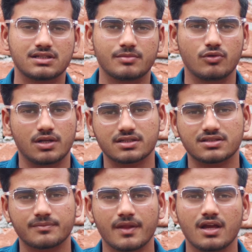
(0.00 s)
बिना स्किप को
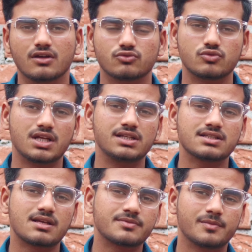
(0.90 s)
लास्ट तक तो
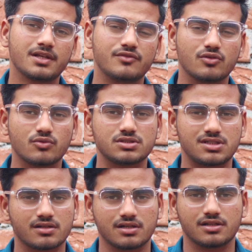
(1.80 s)
चलिए सबसे पहले वीडियो
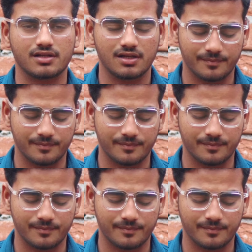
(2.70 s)
को स्टार्ट कर